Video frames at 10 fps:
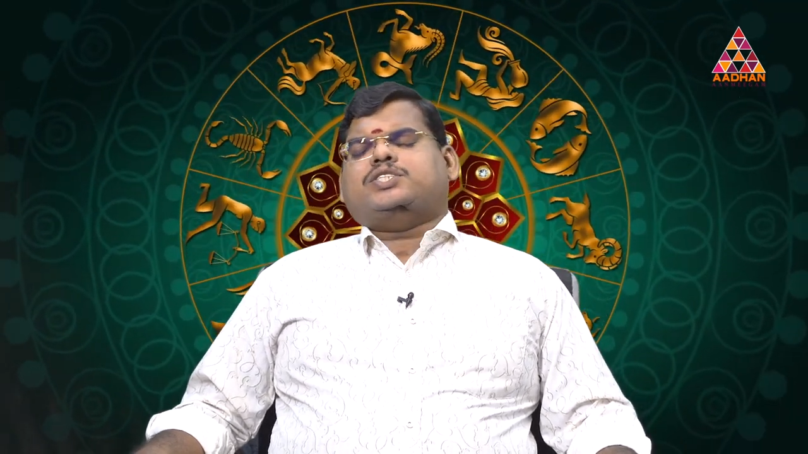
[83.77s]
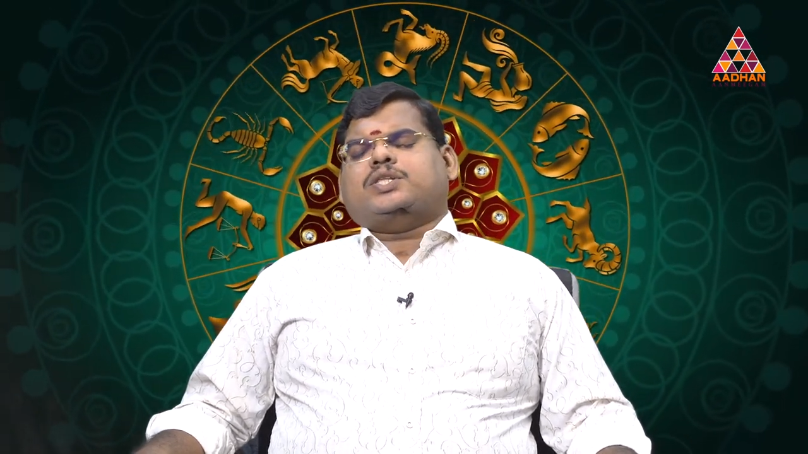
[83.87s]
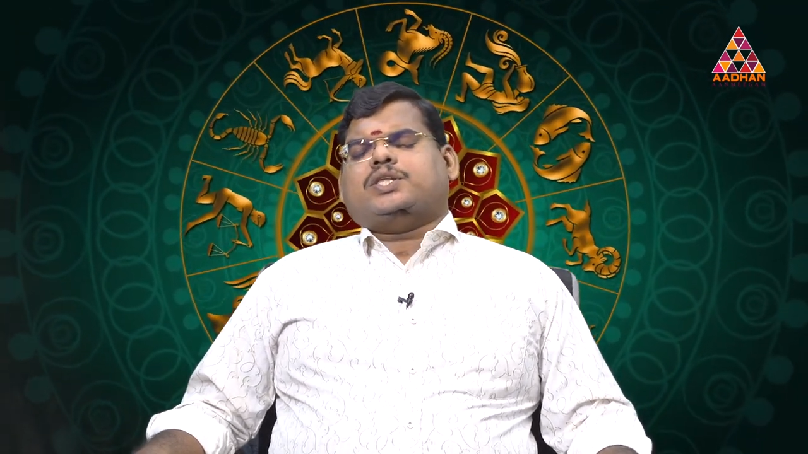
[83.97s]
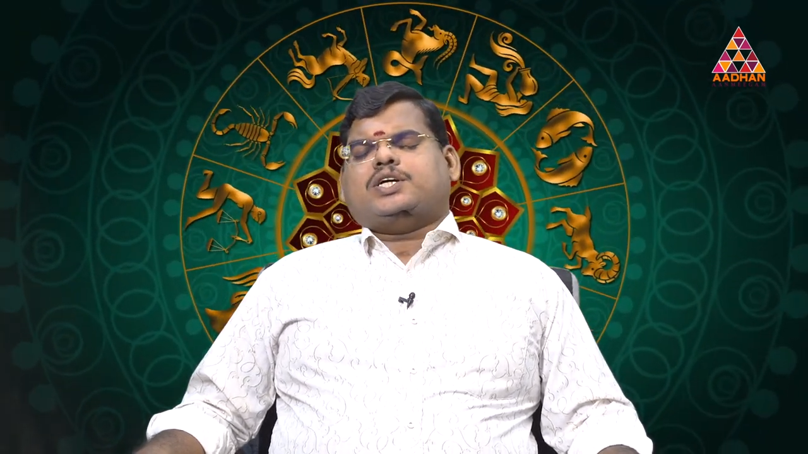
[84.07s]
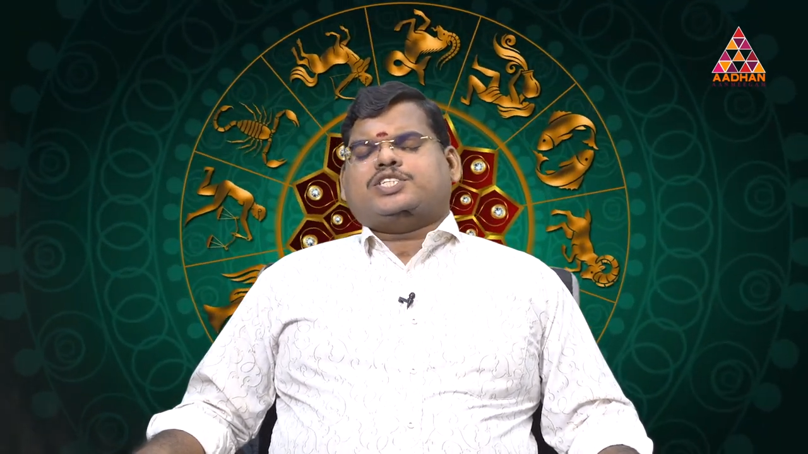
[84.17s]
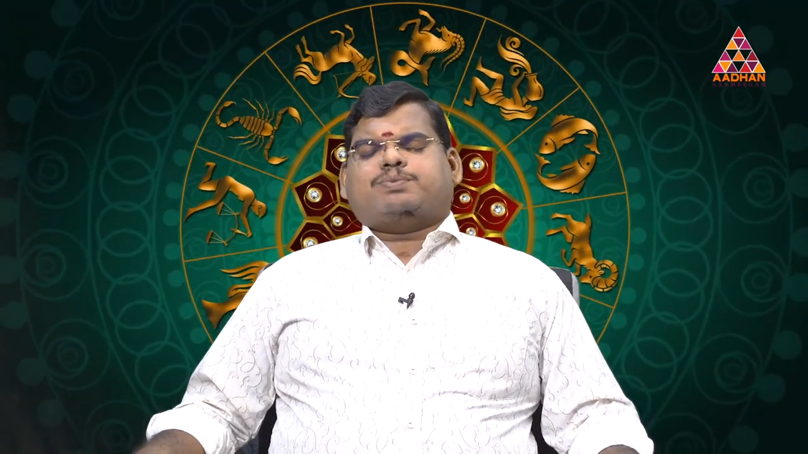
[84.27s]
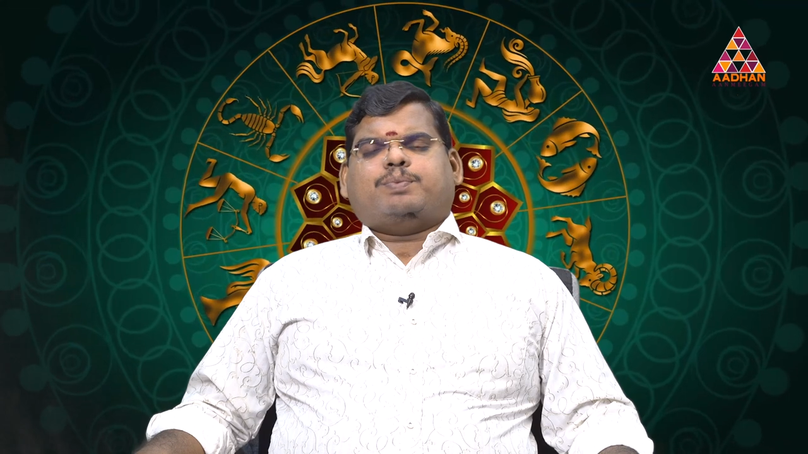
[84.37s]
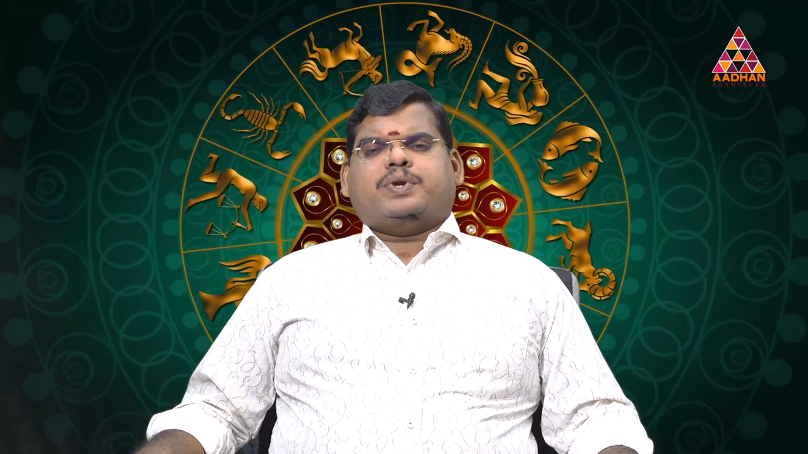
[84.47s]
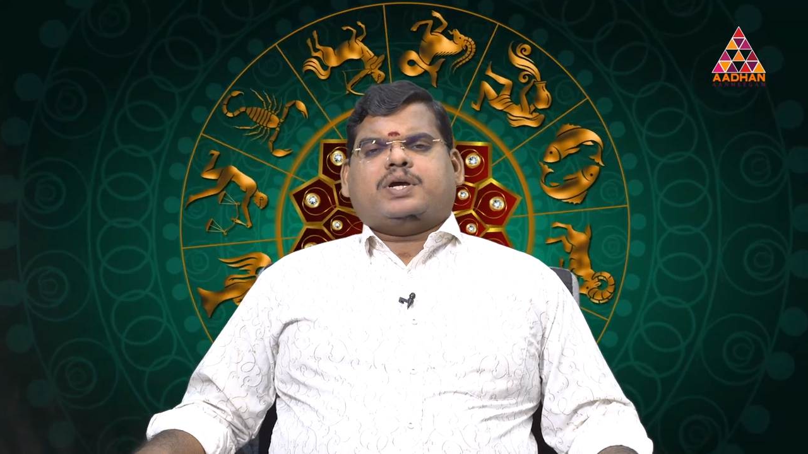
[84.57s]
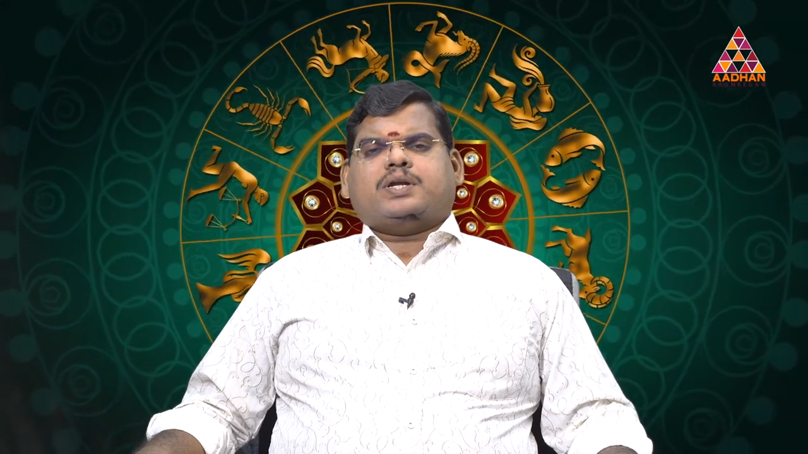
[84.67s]

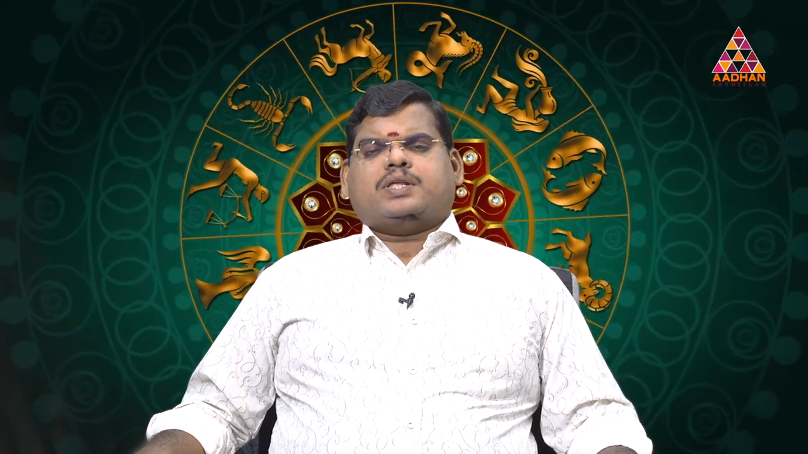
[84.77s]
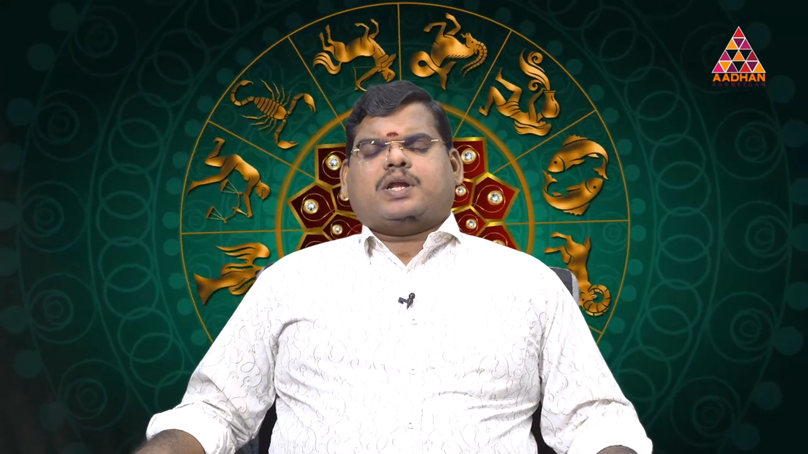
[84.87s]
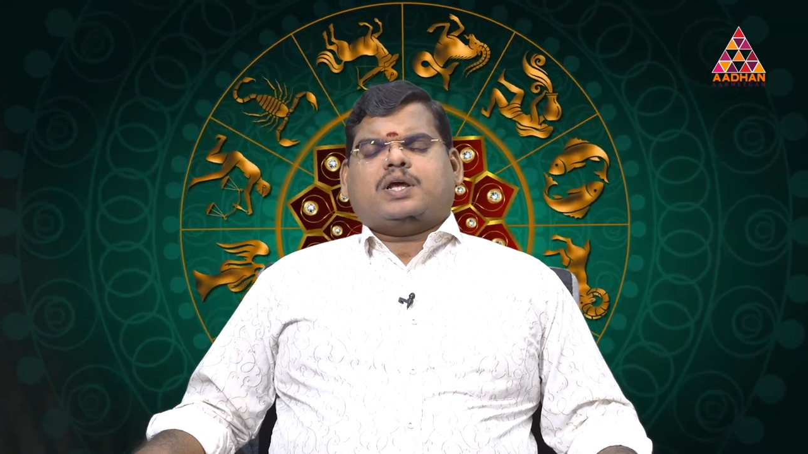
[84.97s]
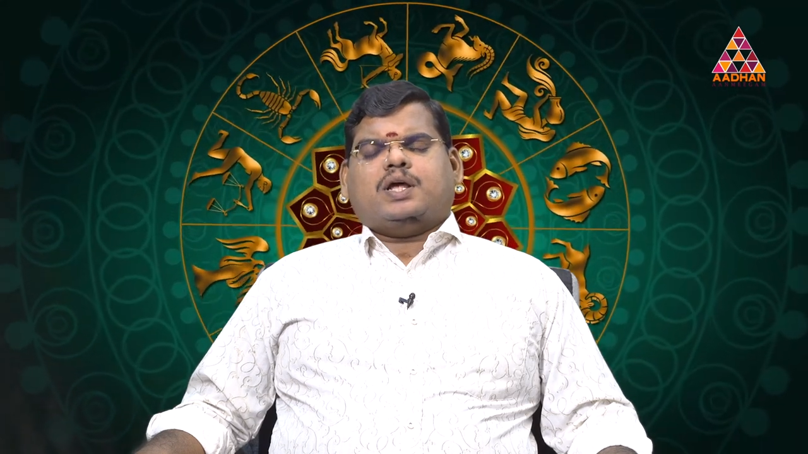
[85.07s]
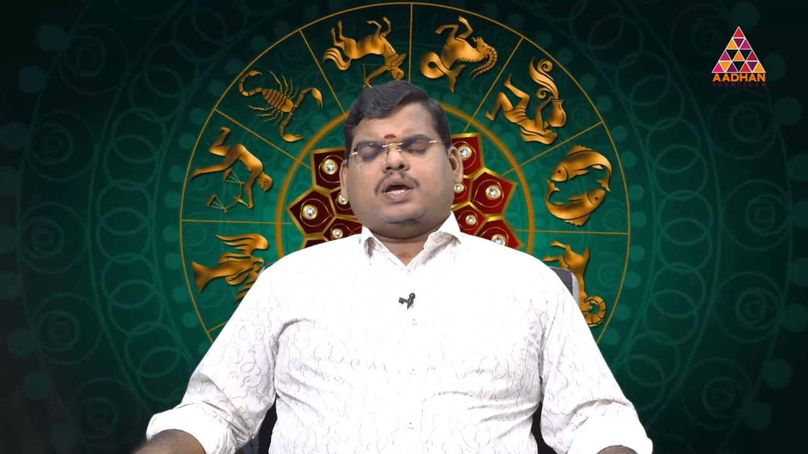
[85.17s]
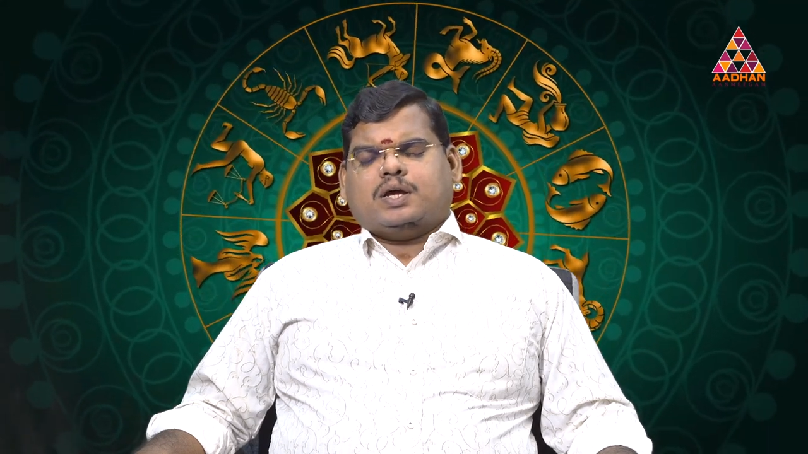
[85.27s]
சந்திராஸ்வம் இருக்கிறதுனால